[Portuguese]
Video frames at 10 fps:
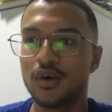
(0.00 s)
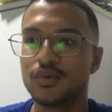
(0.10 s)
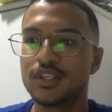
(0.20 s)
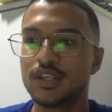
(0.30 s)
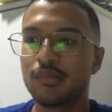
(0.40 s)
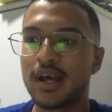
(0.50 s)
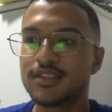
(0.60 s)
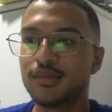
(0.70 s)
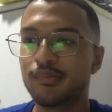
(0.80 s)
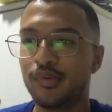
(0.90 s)
Os animais
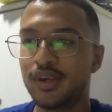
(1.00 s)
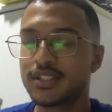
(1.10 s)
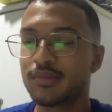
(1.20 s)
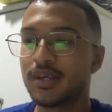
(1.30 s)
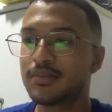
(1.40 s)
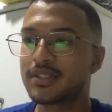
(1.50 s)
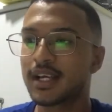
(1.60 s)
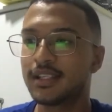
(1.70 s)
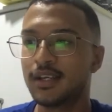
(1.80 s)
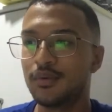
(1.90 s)
impõem as mesmas
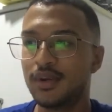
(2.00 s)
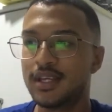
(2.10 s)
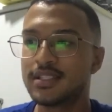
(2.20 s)
categorias